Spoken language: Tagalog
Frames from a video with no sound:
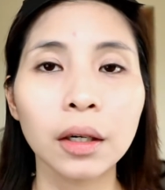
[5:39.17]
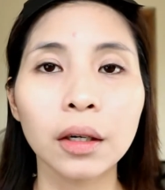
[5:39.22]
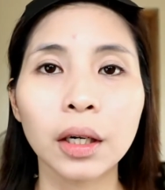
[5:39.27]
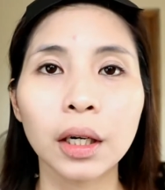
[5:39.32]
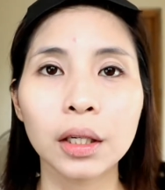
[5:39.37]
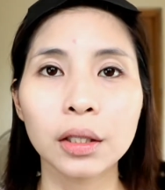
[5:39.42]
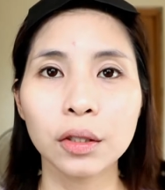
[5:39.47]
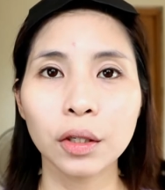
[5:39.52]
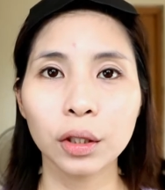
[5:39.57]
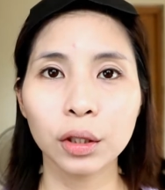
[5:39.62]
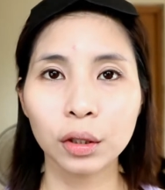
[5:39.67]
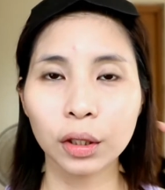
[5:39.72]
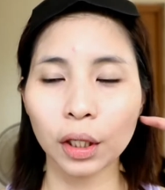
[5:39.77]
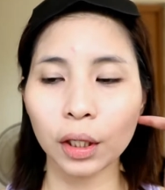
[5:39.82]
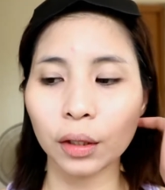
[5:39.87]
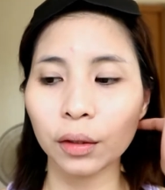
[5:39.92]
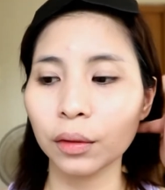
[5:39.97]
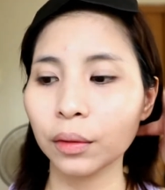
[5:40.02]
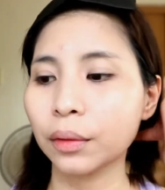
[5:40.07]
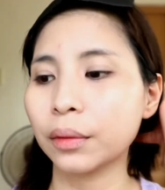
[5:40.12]
Okay, so ito
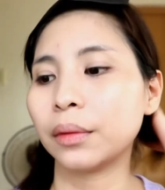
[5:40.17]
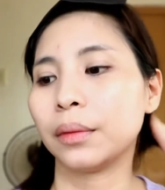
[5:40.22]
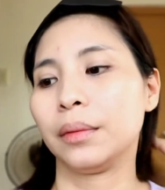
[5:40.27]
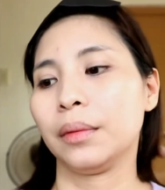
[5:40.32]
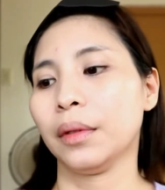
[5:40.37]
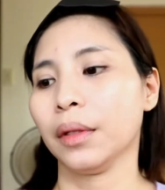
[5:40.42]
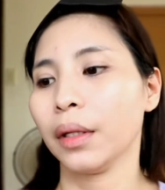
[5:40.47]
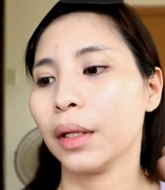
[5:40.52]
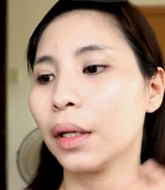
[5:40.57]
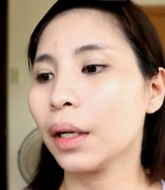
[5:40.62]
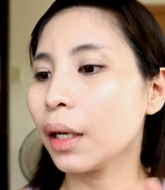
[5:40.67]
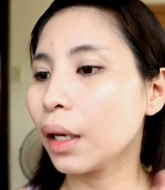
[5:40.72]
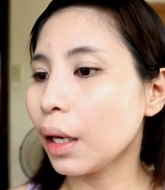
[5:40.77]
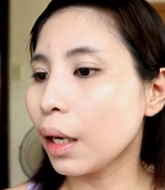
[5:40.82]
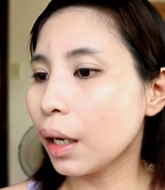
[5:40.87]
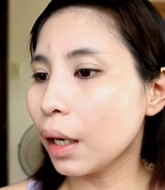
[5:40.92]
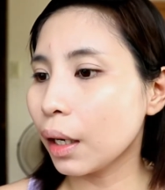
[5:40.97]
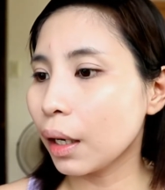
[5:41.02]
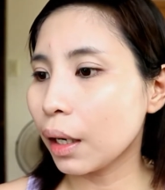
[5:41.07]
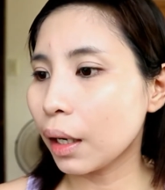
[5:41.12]
na yung
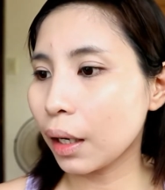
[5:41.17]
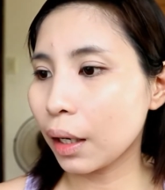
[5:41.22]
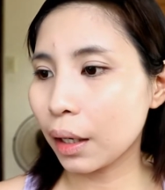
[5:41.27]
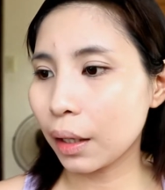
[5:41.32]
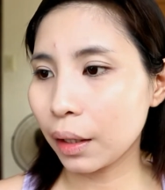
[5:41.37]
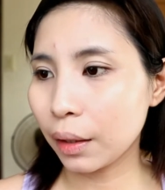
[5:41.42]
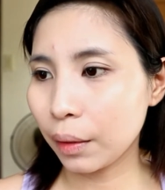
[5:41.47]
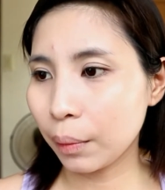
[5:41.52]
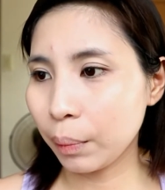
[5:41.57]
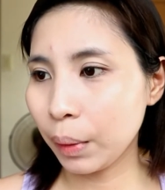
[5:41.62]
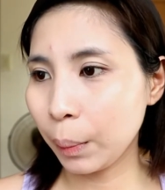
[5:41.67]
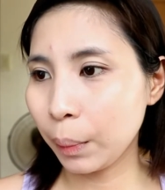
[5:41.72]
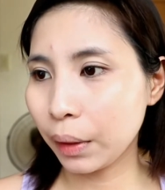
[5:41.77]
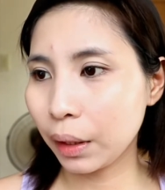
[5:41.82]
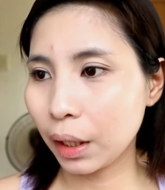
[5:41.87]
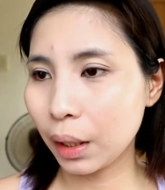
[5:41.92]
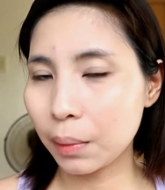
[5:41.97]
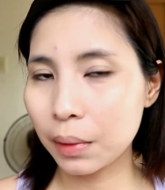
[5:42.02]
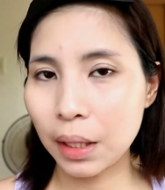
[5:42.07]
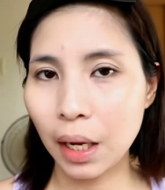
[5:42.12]
uh, ah,
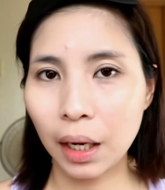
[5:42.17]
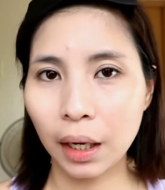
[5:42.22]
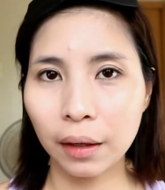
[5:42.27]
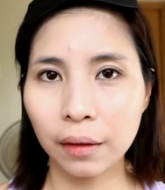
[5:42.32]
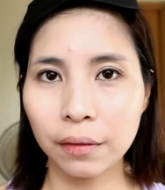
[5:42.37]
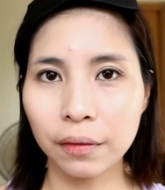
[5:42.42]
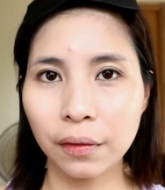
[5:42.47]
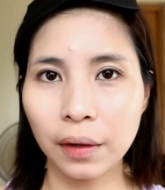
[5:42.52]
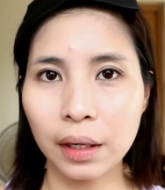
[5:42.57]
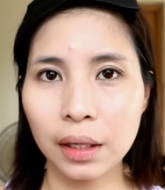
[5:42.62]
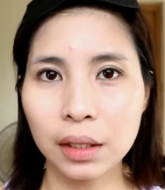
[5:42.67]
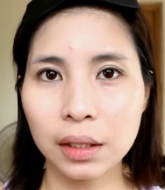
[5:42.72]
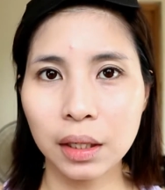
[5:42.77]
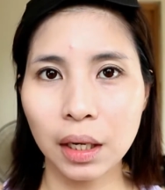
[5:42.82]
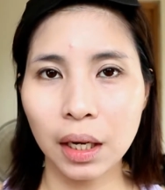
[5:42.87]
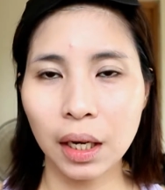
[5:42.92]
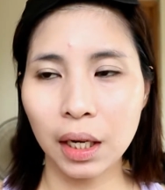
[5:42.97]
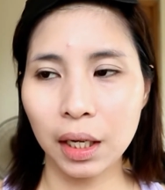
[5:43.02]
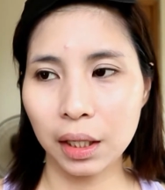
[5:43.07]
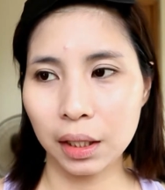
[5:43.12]
BB cream sa aking face
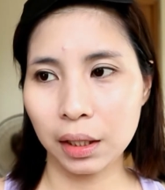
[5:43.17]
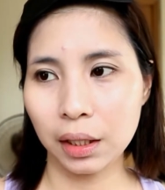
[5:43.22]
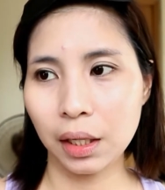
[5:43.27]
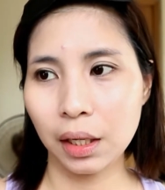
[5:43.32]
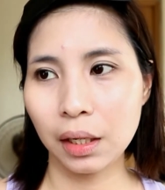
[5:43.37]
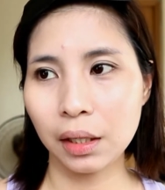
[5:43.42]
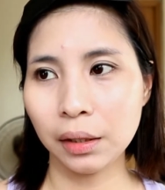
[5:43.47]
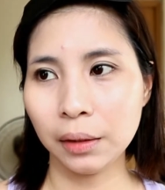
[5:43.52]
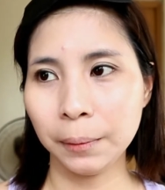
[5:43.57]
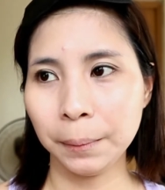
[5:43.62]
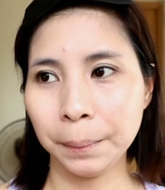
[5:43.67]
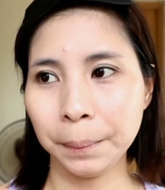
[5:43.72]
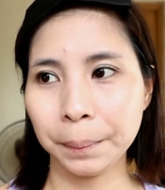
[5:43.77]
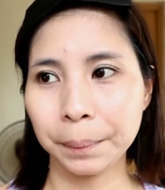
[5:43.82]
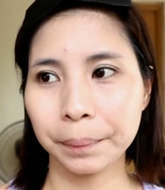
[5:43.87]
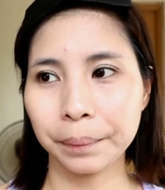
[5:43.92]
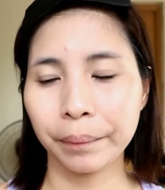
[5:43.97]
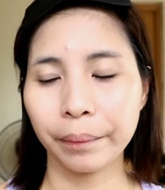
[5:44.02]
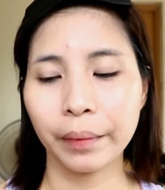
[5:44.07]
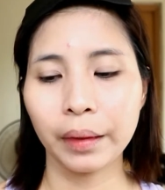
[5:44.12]
and
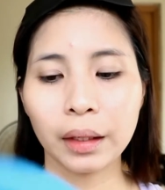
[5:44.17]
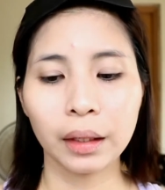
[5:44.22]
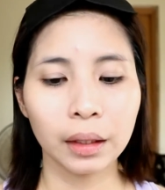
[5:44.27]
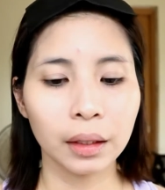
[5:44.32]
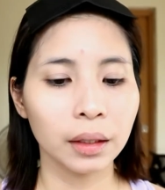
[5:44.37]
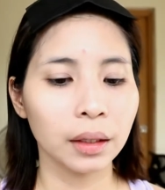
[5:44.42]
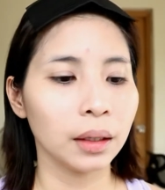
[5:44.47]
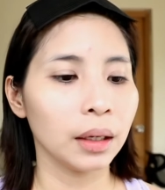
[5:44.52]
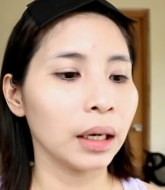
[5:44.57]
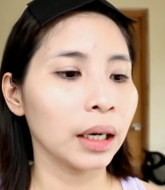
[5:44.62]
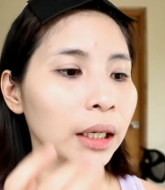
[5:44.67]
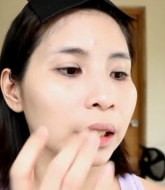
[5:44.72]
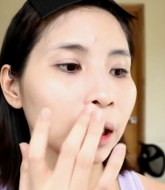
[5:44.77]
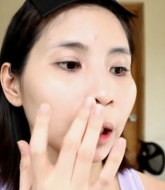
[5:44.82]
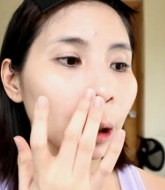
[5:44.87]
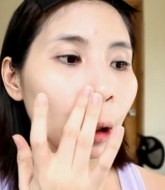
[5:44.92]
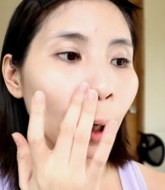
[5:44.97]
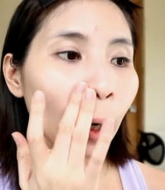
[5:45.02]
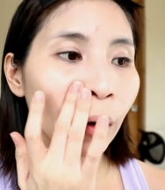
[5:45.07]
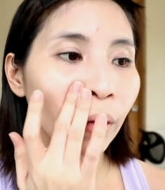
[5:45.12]
ang
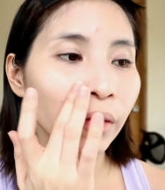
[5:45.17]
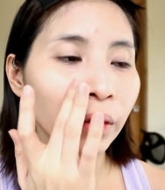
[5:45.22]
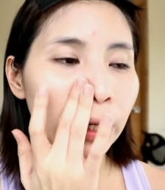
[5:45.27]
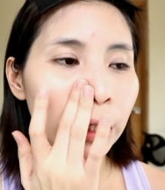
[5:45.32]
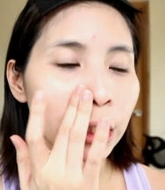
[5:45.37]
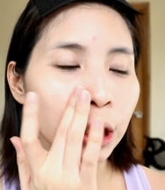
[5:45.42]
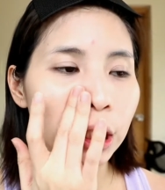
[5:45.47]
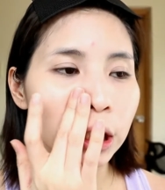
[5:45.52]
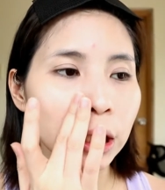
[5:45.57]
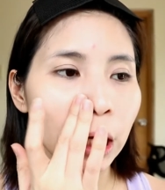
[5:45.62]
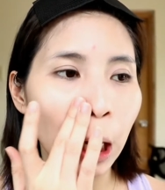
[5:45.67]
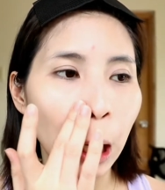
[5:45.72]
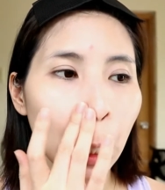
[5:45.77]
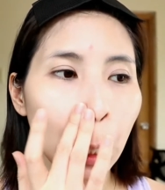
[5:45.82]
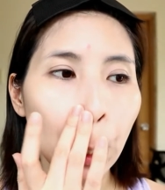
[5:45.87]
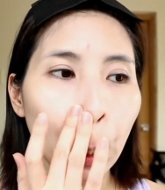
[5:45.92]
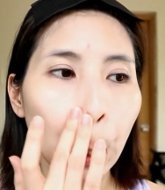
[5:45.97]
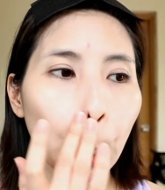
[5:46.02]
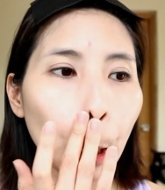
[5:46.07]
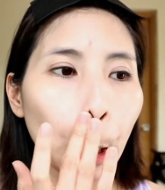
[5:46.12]
ganda ng coverage niya.
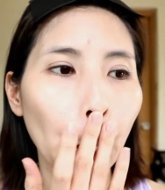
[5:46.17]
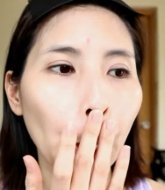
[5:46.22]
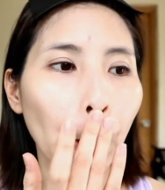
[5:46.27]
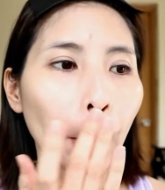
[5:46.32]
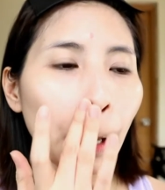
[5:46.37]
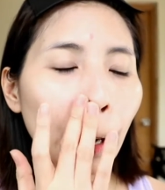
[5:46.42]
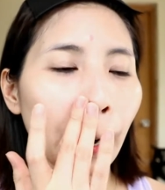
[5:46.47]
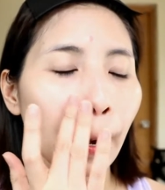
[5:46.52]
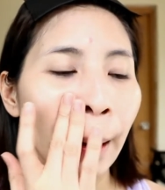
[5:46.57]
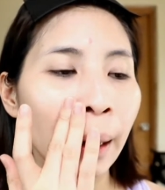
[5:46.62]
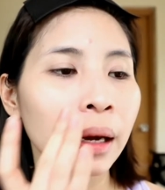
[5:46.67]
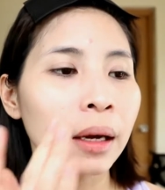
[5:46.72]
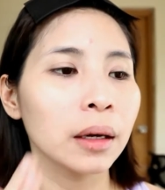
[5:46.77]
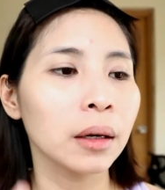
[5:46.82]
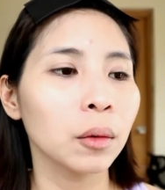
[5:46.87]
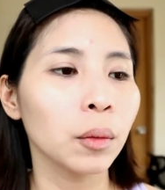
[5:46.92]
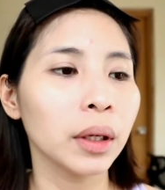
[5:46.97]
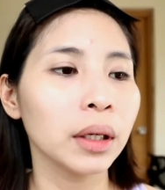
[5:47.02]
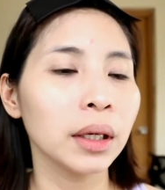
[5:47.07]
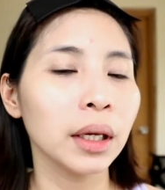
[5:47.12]

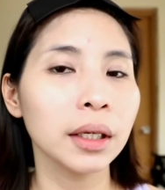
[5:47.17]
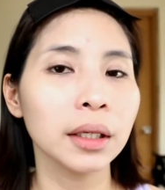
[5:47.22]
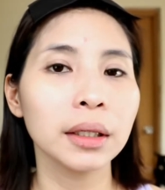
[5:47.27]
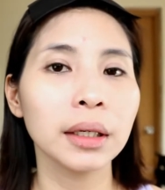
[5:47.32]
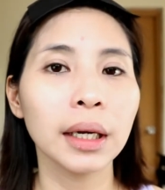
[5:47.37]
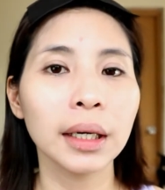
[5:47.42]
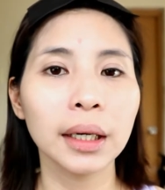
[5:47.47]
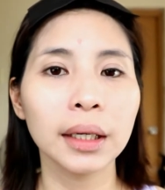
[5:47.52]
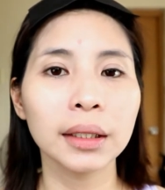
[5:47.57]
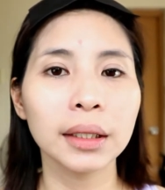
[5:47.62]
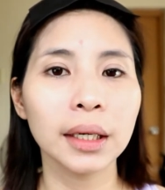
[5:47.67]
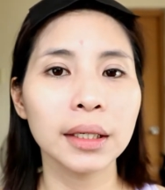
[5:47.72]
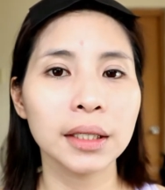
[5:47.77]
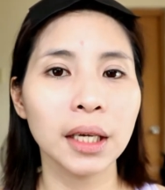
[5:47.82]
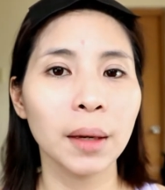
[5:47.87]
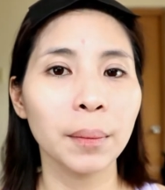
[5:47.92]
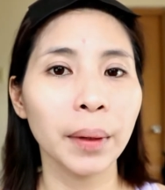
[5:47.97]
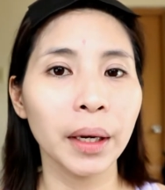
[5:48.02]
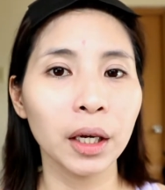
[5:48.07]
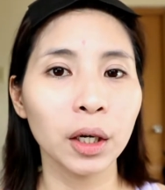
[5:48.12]
One layer lang yan
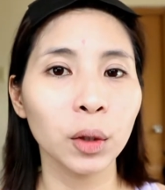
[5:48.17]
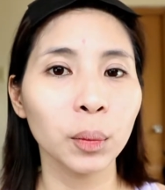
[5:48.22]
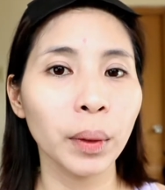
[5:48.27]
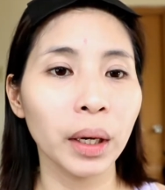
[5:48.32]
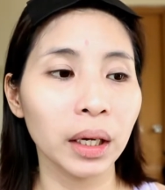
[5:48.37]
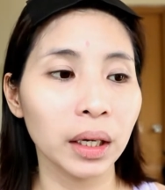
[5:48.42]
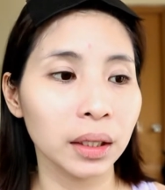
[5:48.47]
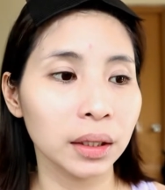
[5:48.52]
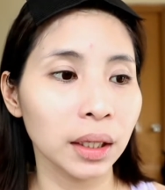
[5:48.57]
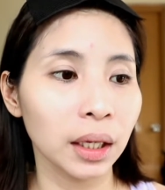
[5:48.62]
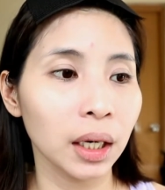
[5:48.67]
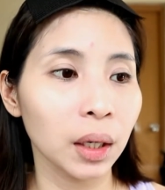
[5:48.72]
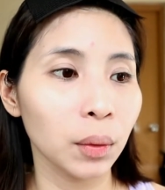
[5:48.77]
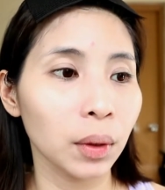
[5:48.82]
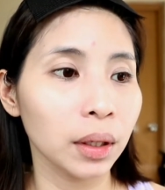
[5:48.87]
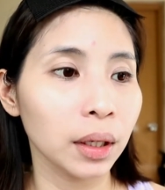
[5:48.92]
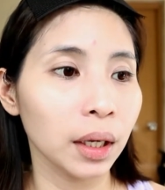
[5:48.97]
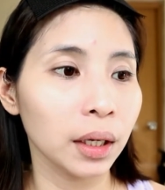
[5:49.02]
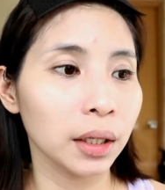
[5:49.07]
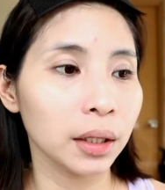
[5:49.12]
guys ha, pero parang
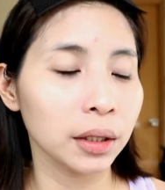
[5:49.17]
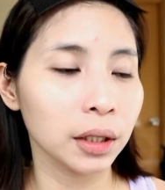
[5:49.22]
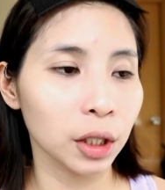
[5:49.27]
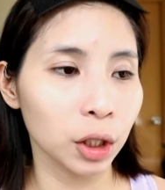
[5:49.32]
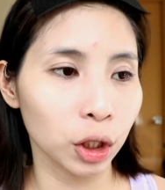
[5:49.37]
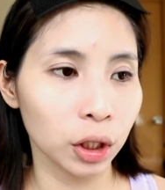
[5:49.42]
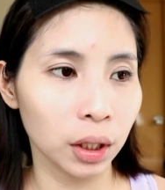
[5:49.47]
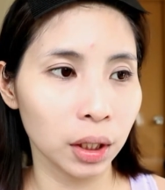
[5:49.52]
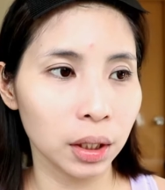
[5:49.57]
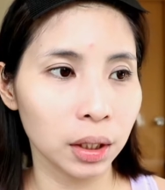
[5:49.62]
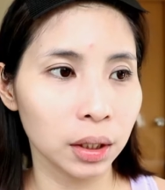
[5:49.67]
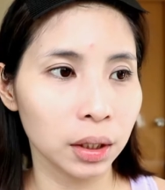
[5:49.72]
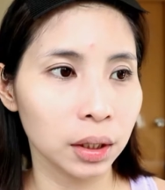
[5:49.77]
dalawang layer na siya.